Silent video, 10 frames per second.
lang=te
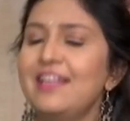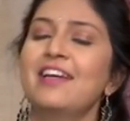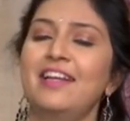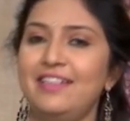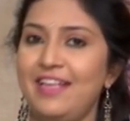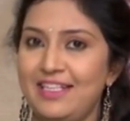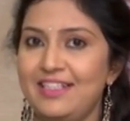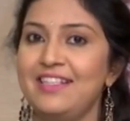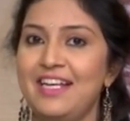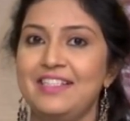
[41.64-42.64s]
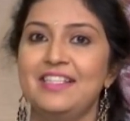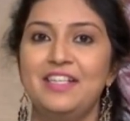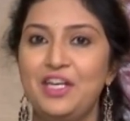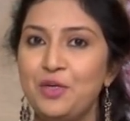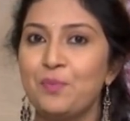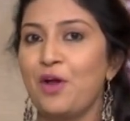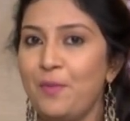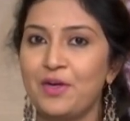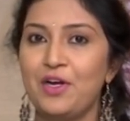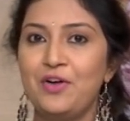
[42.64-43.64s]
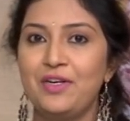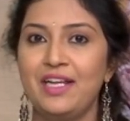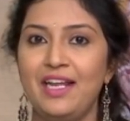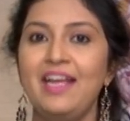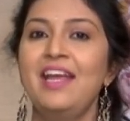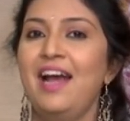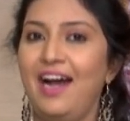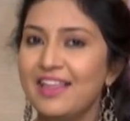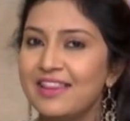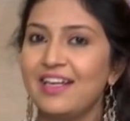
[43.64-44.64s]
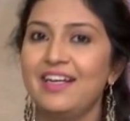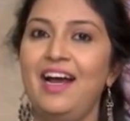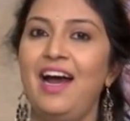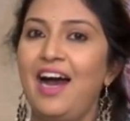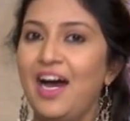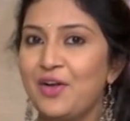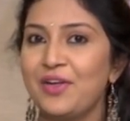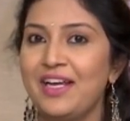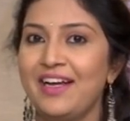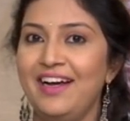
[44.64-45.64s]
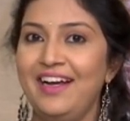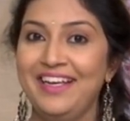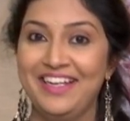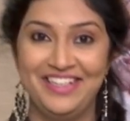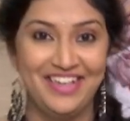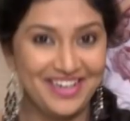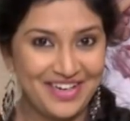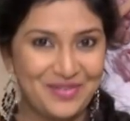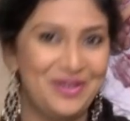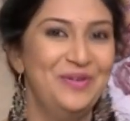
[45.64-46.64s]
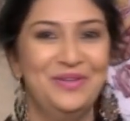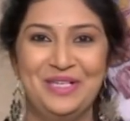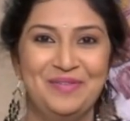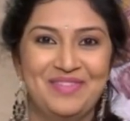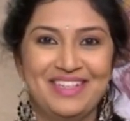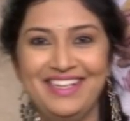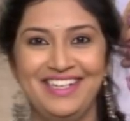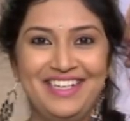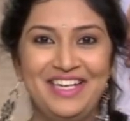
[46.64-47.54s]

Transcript: కరెక్ట్ ఎక్సర్సైజ్ రెండు ప్రాపర్గా ఉంటేనే అందంగా ఆరోగ్యంగా యంగ్గా కూడా ఉంటాం కదండి